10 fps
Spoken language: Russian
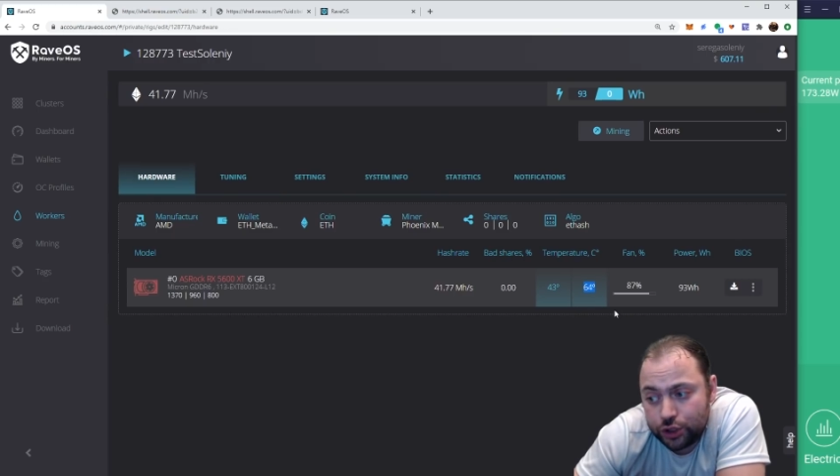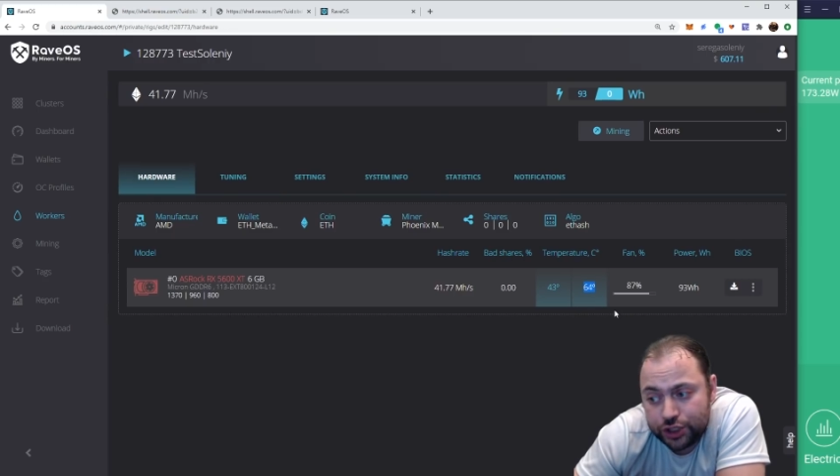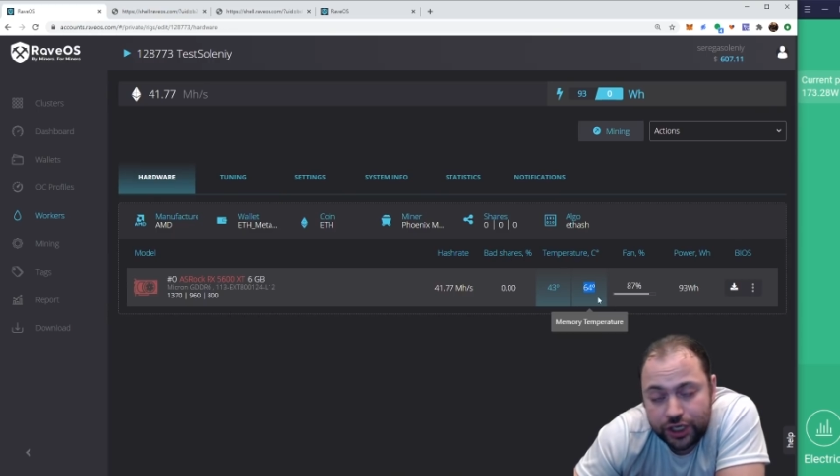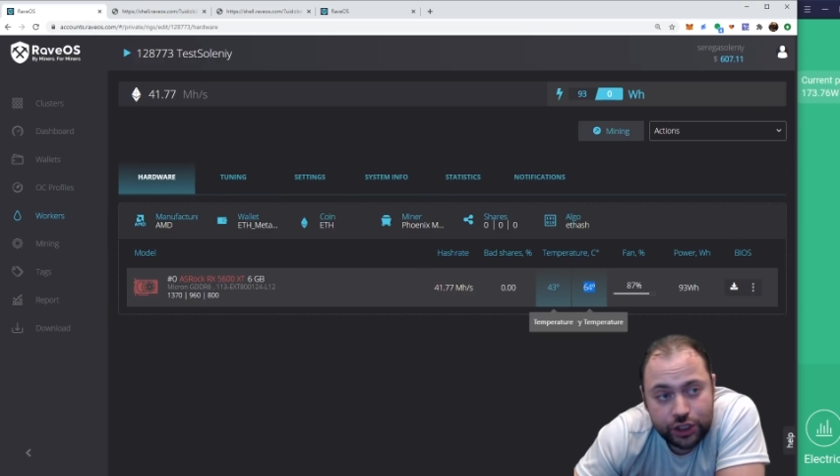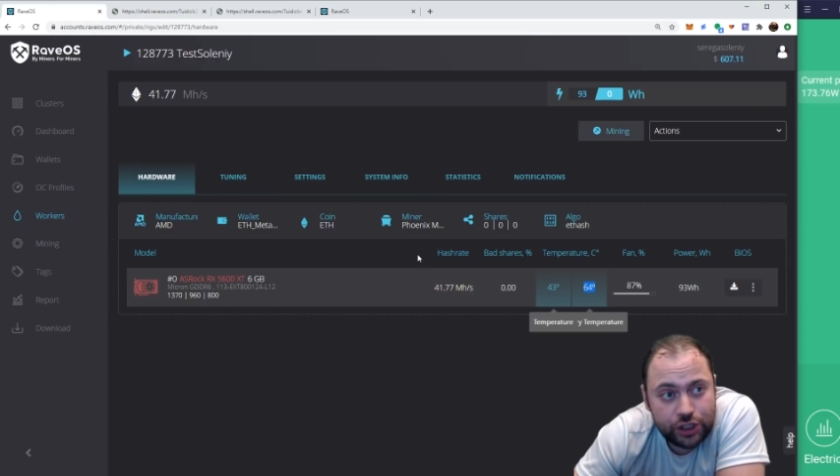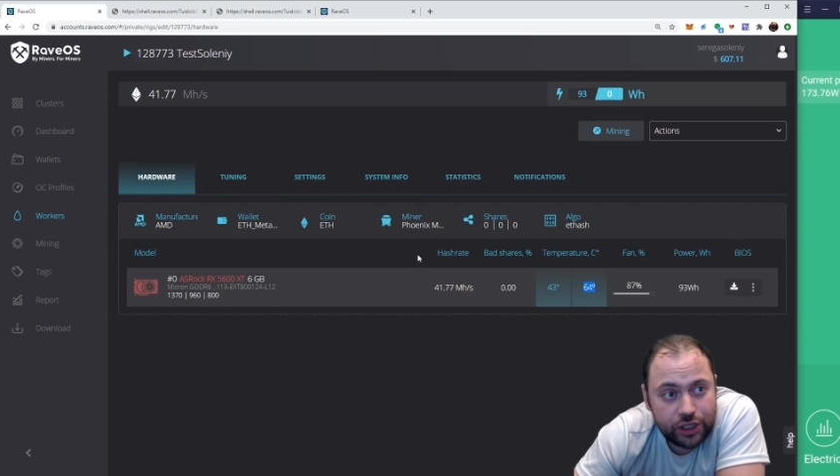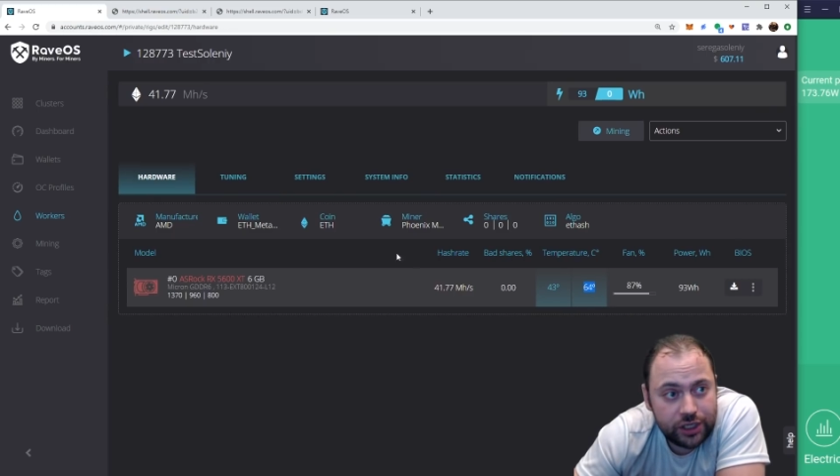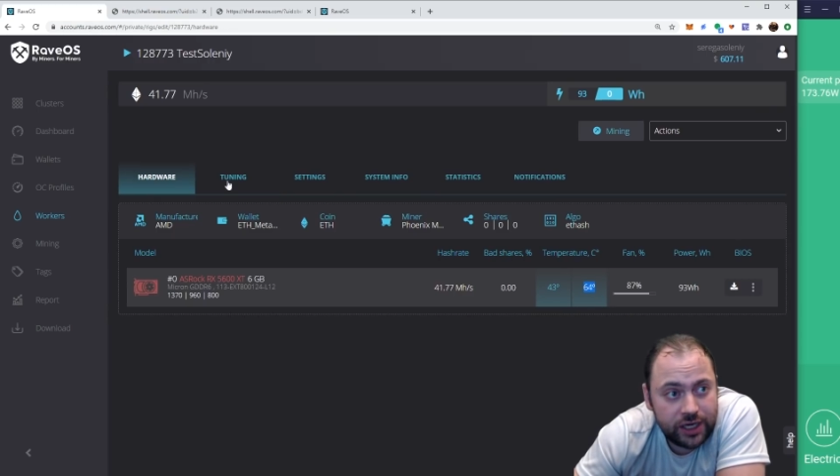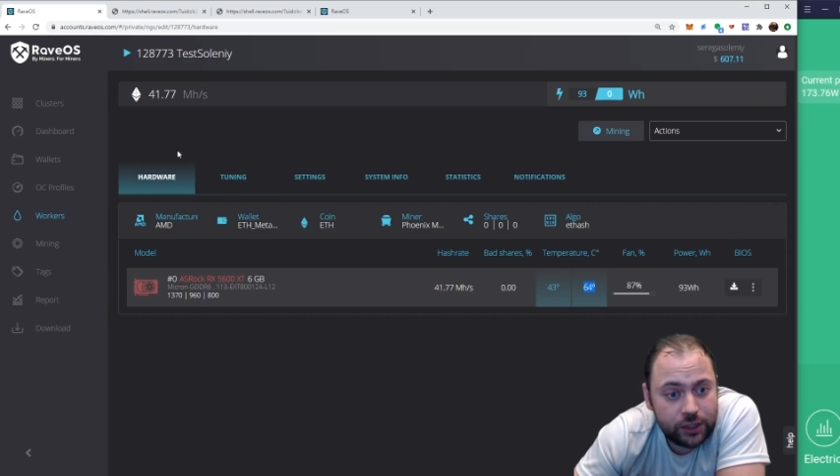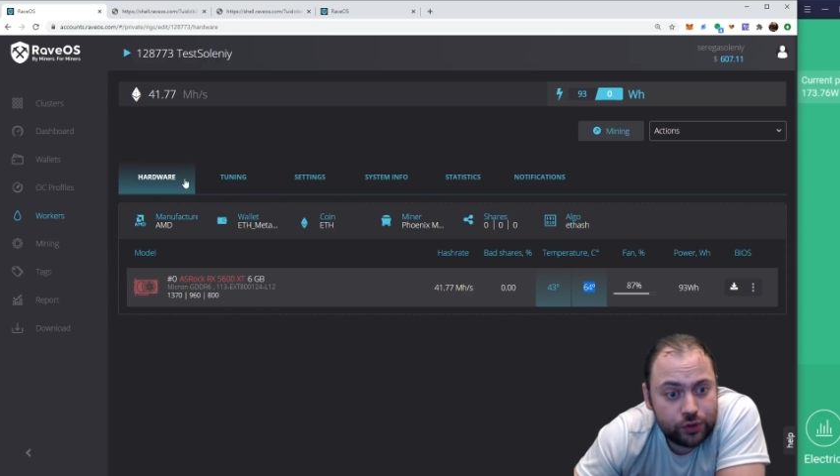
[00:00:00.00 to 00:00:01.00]
64
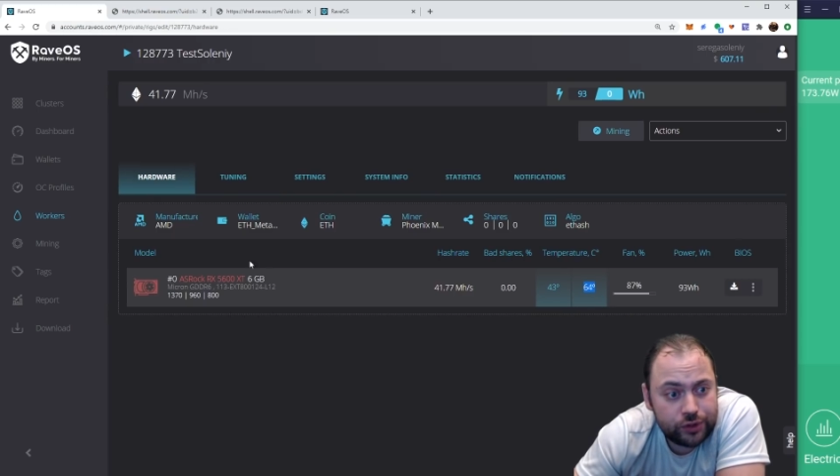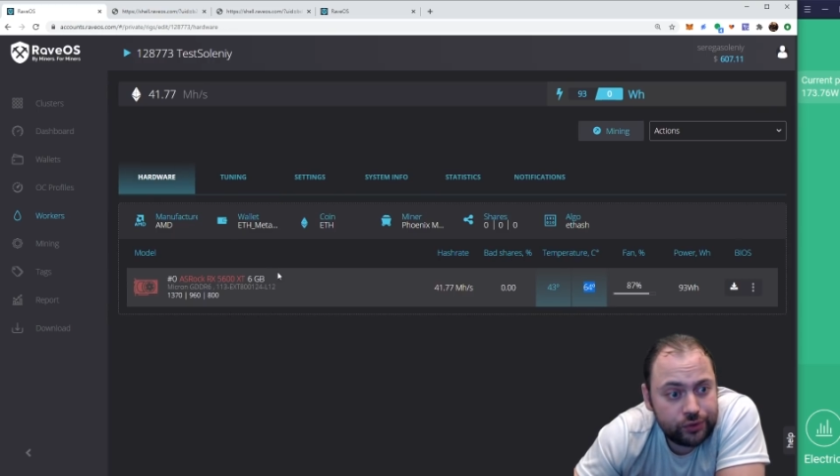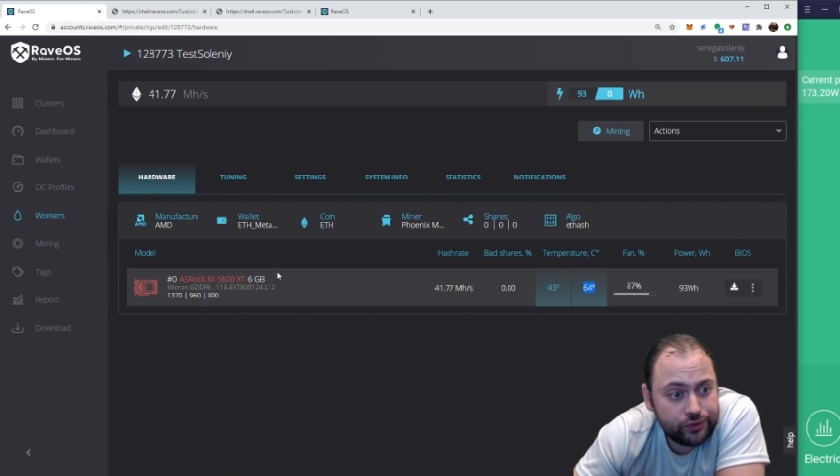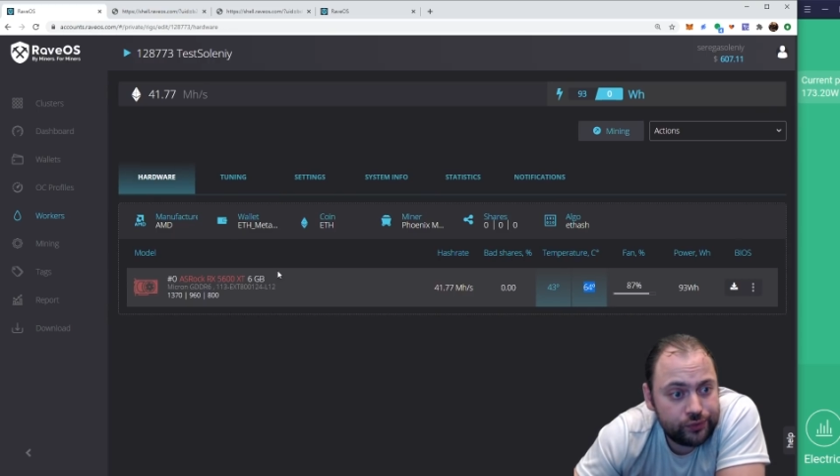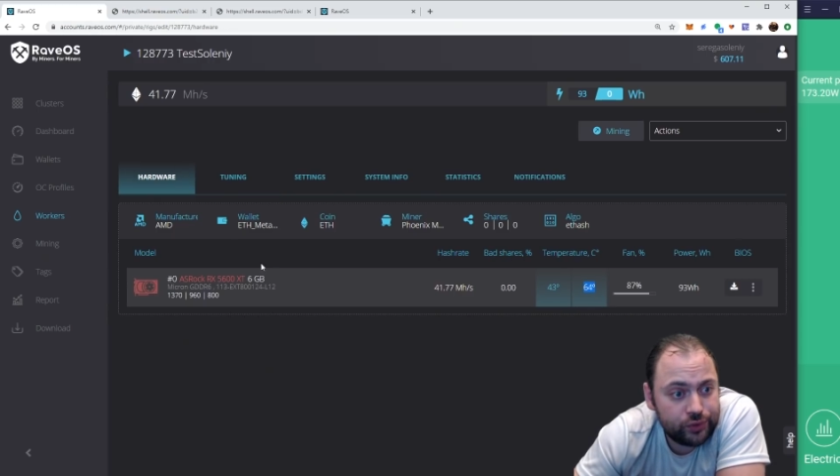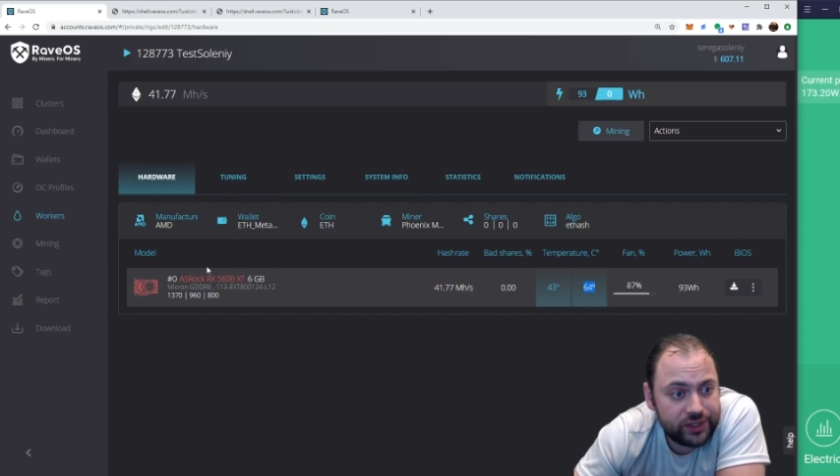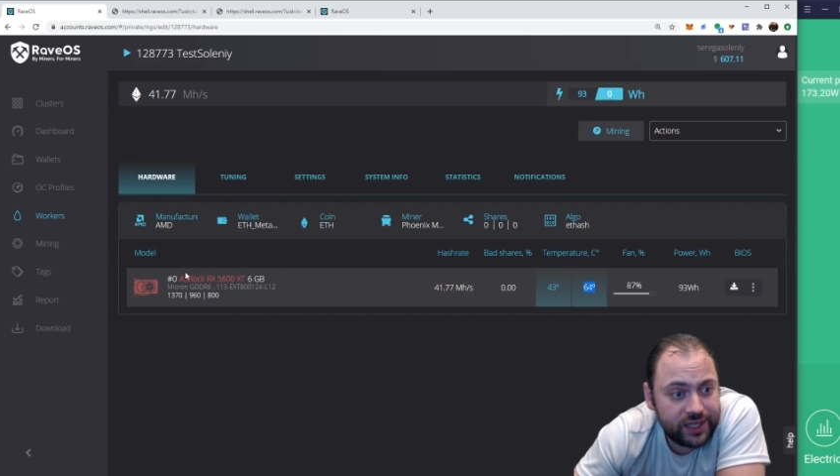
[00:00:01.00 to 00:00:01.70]
градуса. То есть вот